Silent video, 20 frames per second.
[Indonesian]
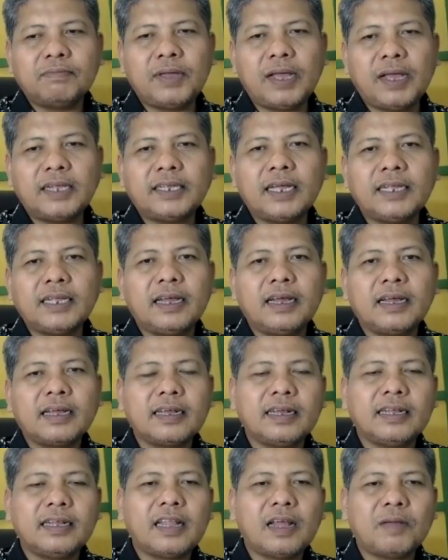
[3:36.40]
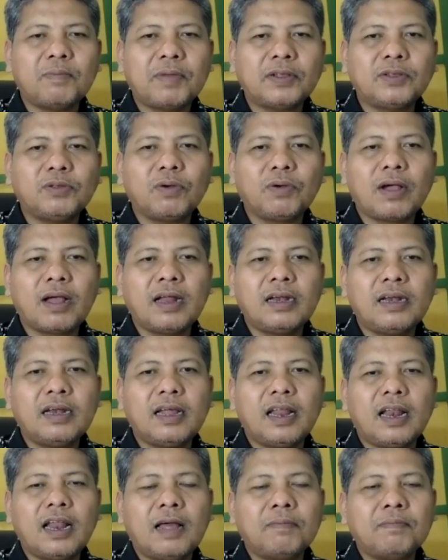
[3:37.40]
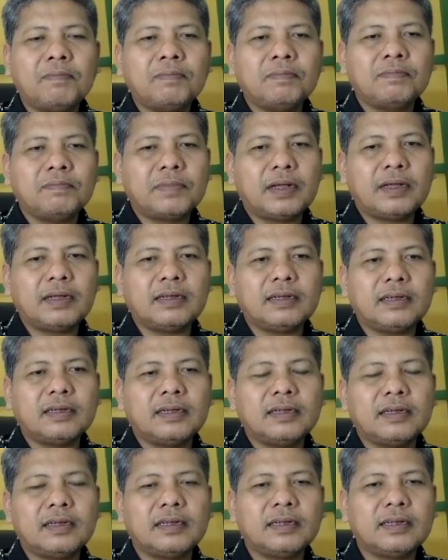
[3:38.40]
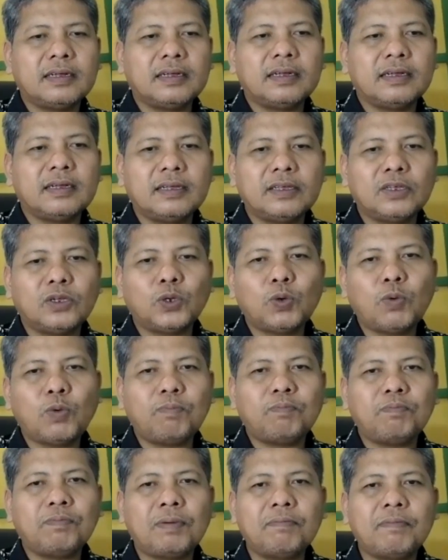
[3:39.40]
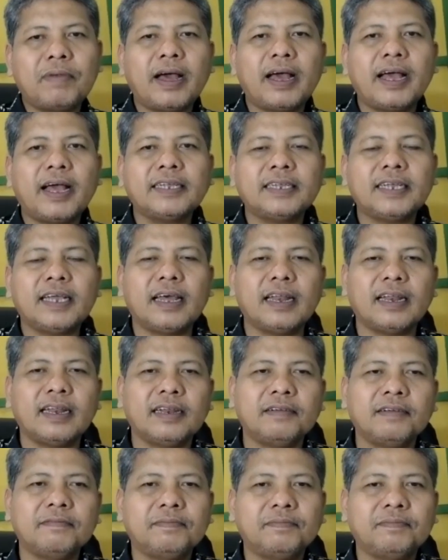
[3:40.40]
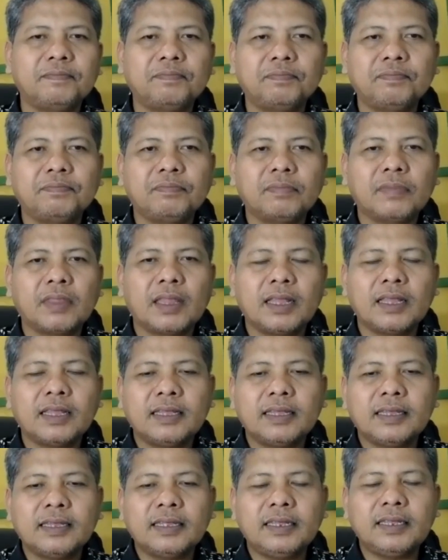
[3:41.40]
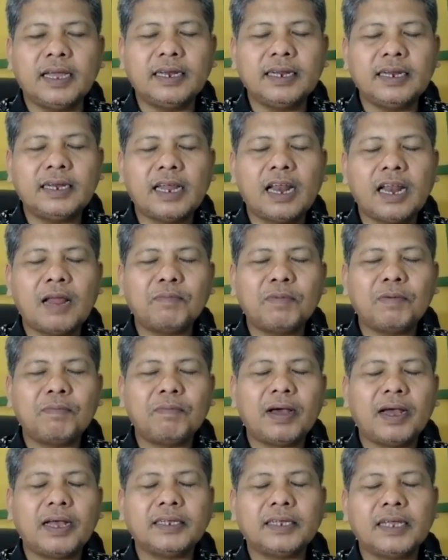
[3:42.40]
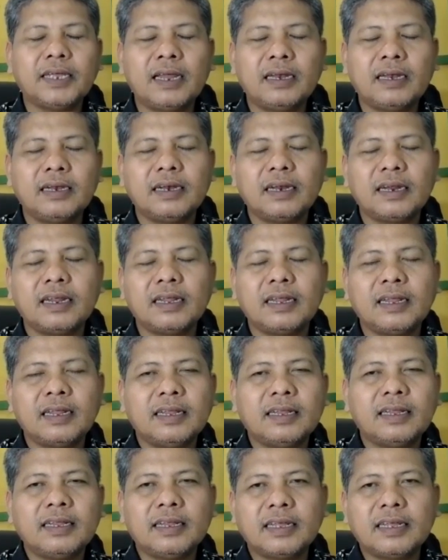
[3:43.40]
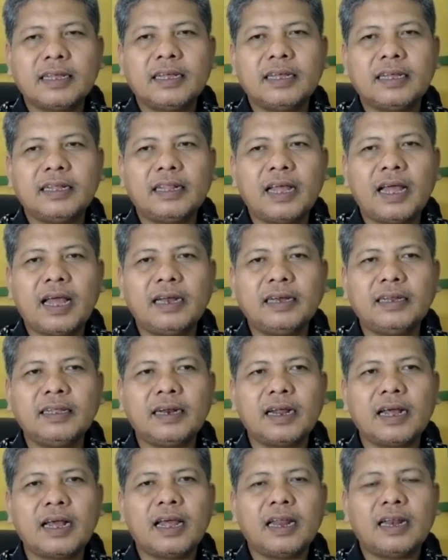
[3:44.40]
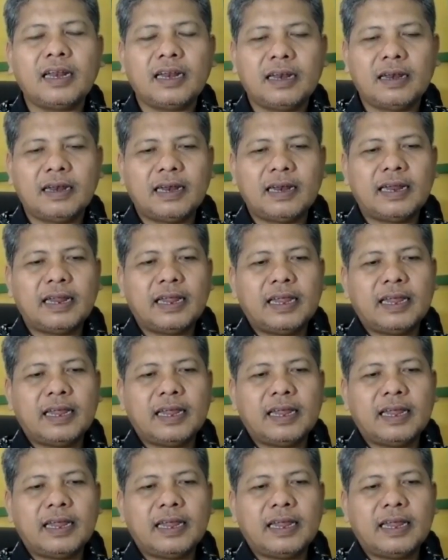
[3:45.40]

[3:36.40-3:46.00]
biasanya kita masukkan dalam eh, sub pembahasan. Jadi dalam pembahasan kita hadirkan